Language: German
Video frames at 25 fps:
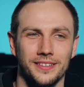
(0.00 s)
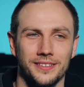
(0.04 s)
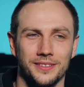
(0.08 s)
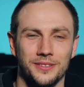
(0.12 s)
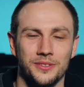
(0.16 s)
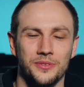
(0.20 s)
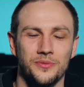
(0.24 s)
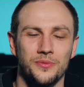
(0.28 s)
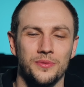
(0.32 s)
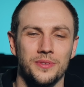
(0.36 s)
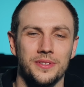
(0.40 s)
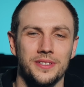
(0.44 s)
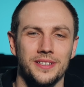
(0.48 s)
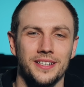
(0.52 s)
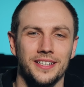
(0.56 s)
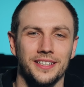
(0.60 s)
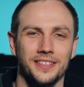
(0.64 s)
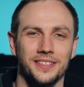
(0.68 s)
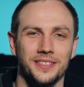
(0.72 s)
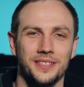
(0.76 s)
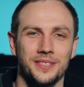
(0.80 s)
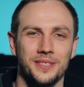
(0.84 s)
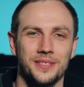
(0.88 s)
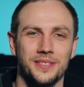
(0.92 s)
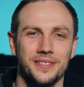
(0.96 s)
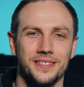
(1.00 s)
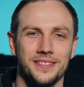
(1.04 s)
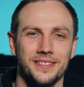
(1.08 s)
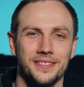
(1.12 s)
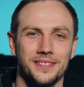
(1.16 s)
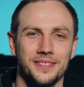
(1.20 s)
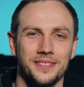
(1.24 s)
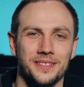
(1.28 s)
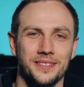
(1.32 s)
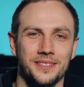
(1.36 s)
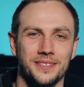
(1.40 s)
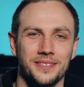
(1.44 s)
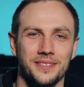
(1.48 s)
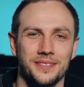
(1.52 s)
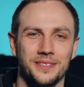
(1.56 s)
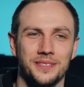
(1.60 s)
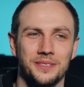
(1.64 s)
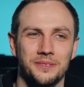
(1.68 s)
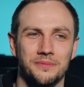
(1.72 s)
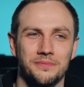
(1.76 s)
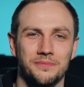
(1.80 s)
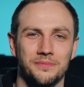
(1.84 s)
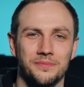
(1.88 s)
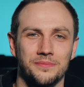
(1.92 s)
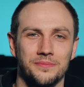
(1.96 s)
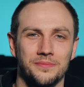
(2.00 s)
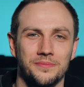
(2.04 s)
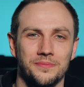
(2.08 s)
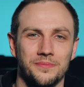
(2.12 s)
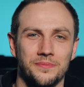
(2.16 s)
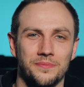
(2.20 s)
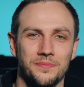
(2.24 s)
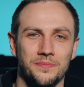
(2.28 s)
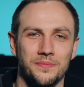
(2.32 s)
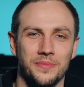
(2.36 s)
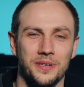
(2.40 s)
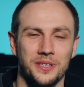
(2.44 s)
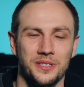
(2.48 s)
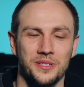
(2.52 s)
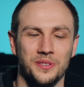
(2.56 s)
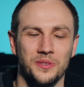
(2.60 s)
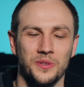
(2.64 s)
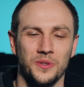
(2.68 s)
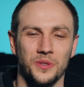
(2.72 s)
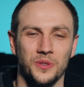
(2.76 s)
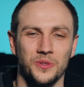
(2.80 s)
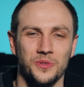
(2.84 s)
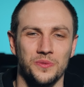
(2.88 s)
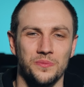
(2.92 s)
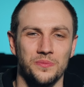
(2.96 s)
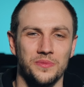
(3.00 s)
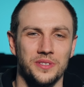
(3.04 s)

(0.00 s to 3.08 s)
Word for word: Ich würde sagen, das äh, passt auch zu